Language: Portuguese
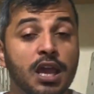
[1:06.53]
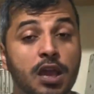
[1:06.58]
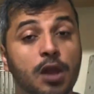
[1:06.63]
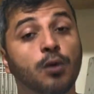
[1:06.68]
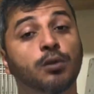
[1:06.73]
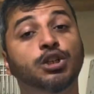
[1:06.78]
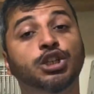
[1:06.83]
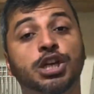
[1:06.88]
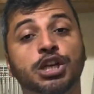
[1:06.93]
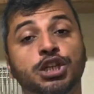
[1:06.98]

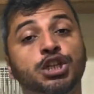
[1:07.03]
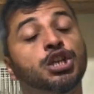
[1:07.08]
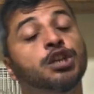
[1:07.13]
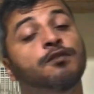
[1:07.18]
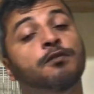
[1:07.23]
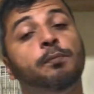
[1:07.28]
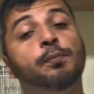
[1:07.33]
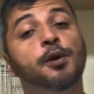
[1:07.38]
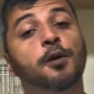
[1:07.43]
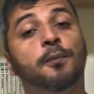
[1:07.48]
Eu já
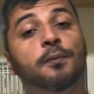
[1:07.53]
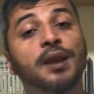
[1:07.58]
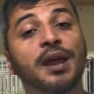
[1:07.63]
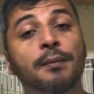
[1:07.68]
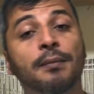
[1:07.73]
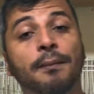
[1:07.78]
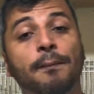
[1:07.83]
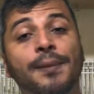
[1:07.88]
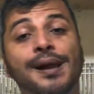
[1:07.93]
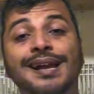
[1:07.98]
tive
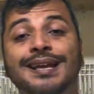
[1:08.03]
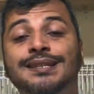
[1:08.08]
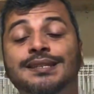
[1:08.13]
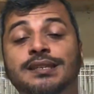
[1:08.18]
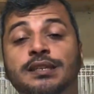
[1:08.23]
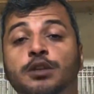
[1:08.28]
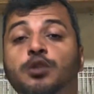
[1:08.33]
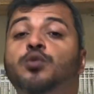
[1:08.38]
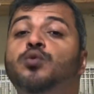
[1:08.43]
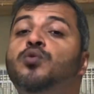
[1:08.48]
problema
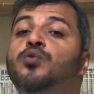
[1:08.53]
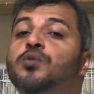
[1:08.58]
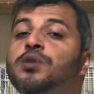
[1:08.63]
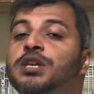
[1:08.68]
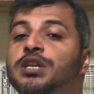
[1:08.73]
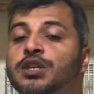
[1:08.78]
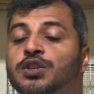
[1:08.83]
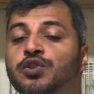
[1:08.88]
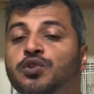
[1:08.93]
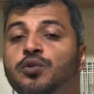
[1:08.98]
parecido com
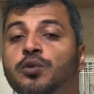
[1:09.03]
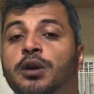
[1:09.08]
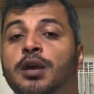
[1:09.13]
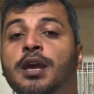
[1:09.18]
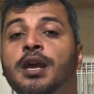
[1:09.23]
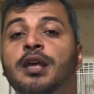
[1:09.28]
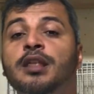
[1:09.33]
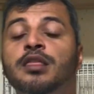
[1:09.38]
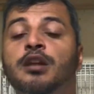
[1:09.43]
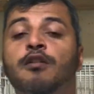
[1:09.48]
isso.
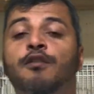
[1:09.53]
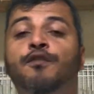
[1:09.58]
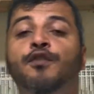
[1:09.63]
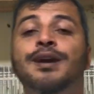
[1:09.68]
Não